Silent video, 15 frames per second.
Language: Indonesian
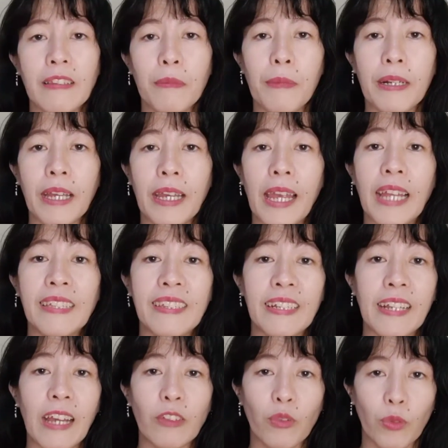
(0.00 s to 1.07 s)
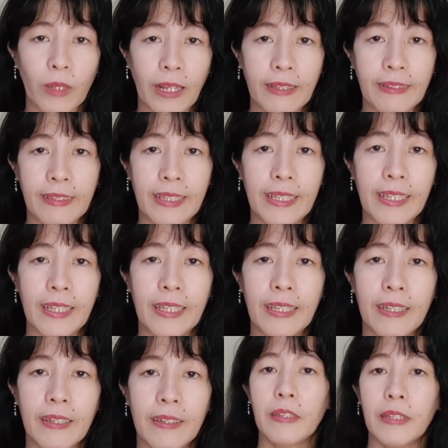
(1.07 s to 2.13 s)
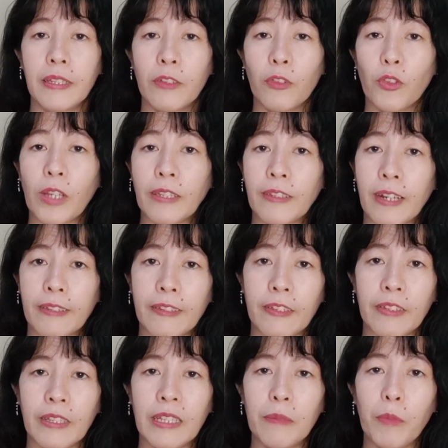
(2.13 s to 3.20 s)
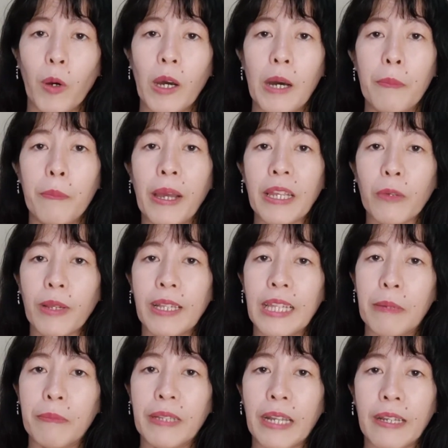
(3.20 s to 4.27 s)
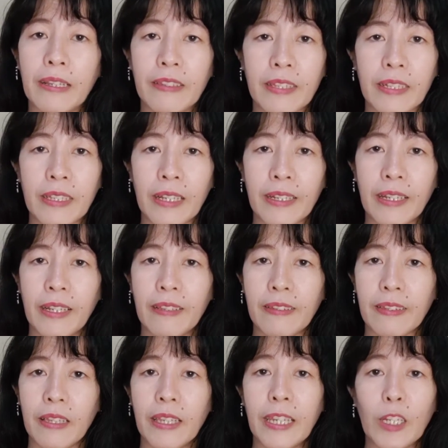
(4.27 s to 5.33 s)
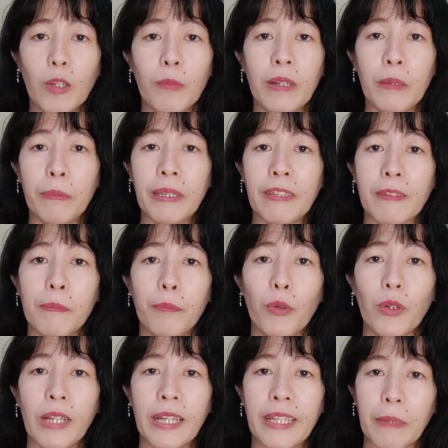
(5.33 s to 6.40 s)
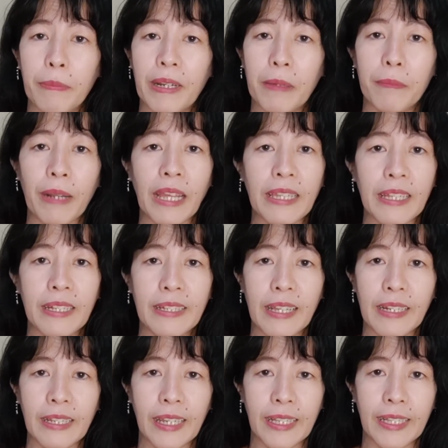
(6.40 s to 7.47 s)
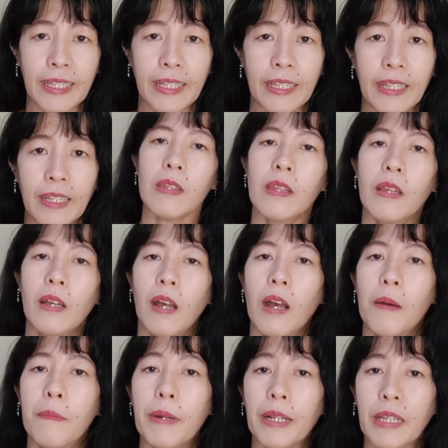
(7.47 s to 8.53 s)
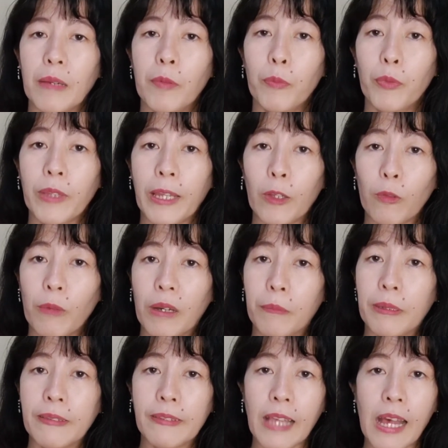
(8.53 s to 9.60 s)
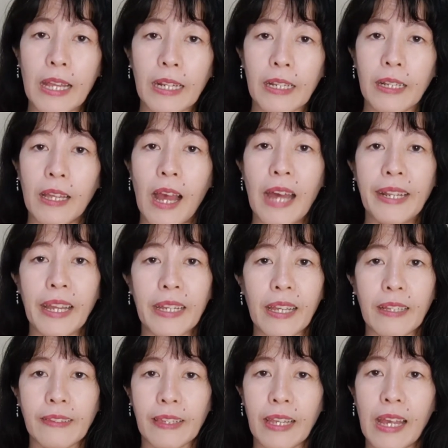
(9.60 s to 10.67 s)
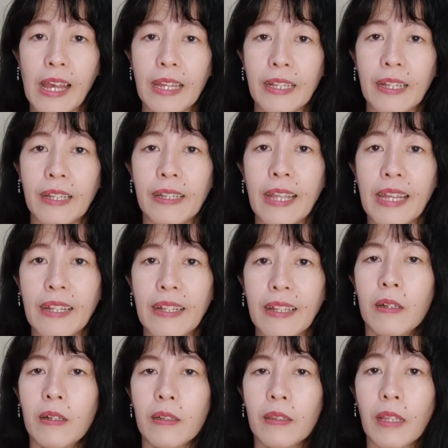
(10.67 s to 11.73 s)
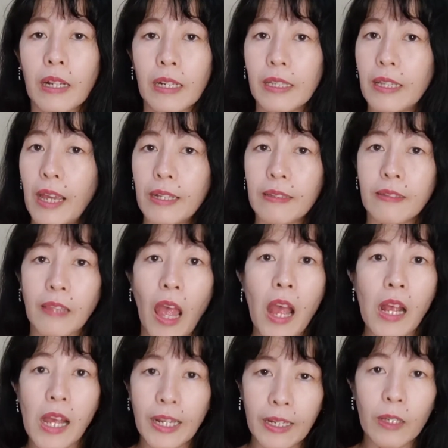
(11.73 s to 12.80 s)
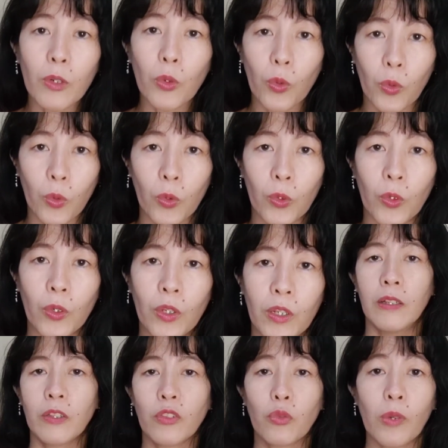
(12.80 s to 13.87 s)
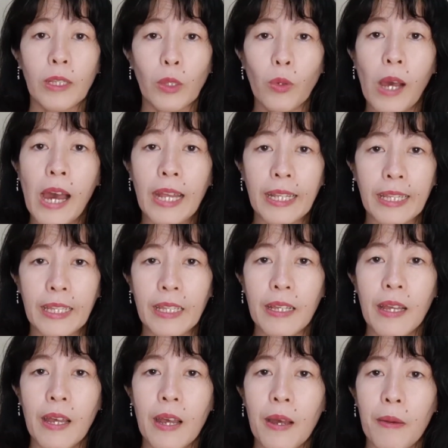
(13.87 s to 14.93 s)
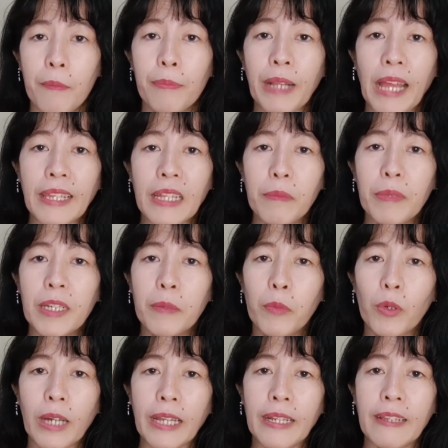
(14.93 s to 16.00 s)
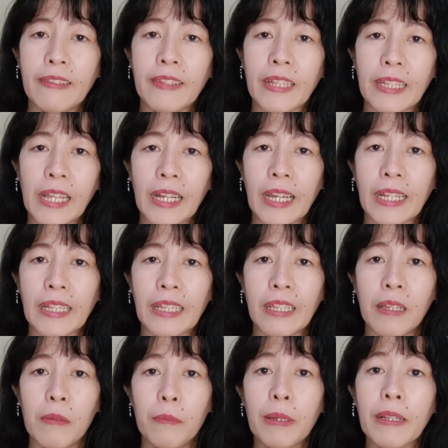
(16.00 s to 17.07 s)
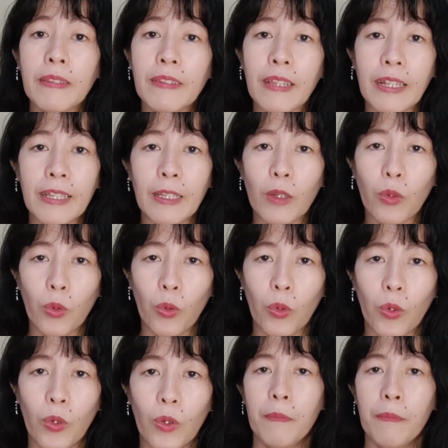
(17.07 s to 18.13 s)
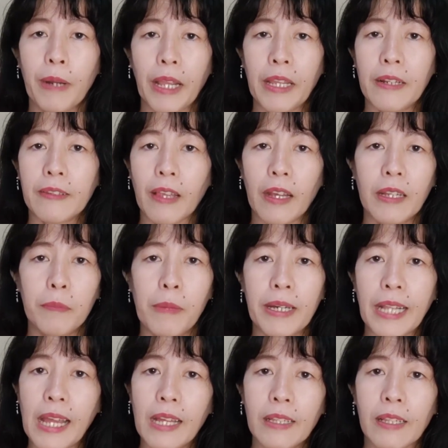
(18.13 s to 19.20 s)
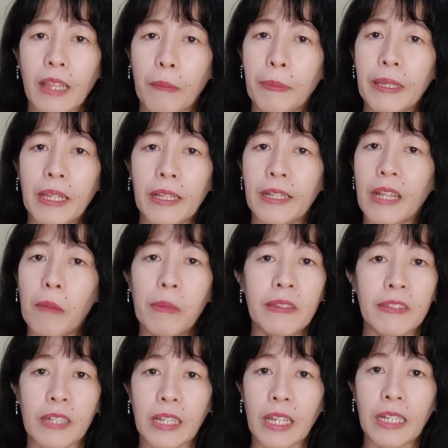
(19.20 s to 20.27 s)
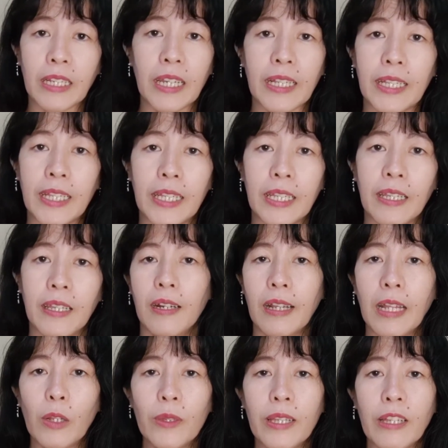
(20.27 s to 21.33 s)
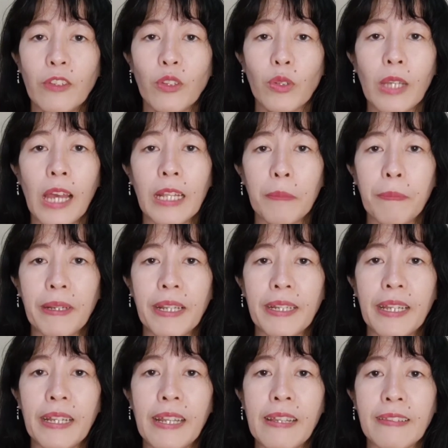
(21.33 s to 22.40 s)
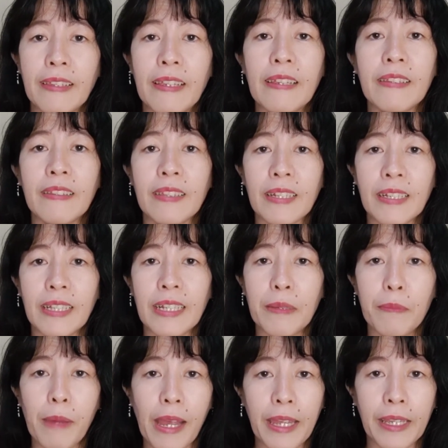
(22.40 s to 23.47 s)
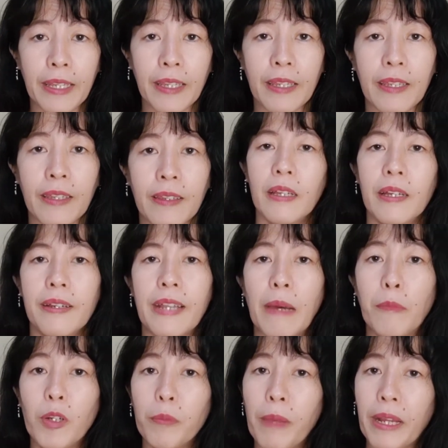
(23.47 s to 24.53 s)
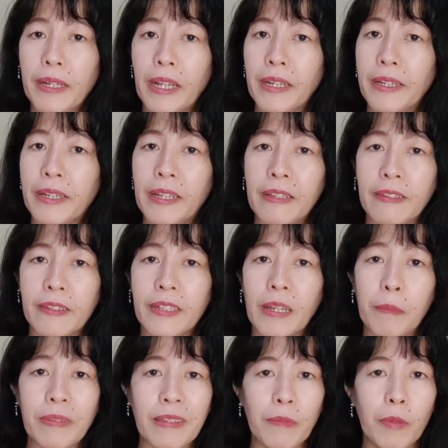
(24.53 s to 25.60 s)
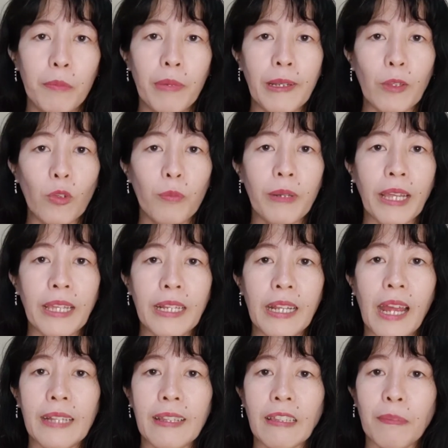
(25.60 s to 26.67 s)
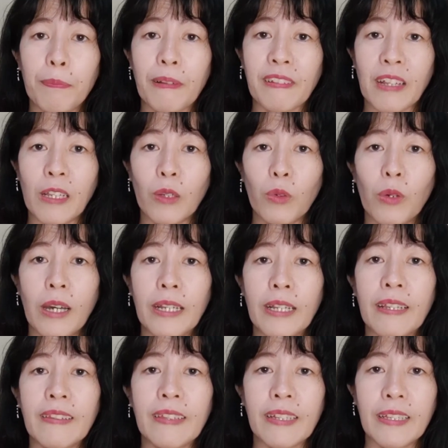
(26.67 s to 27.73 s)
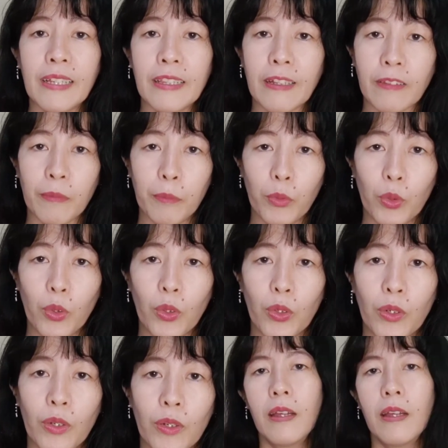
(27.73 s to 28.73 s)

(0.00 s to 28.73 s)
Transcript: sebagai agen asuransi. Ini sudah jelas di sini bahwa Mike William dan istrinya Dennis hidup lebih sempurna daripada Brian dan Katie. Mereka mempunyai rumah besar, anak yang sehat, dan terlihat sangat rukun. Suatu hari, Brian menemukan istrinya Katie berselingkuh. Brian sangat marah tetapi ia tidak menceraikan Katie. Lalu ia curhat kepada Dennis, istri dari Mike. Namun Mike dan Dennis tidak bisa membantu Brian atas perselingkuhan istrinya tersebut.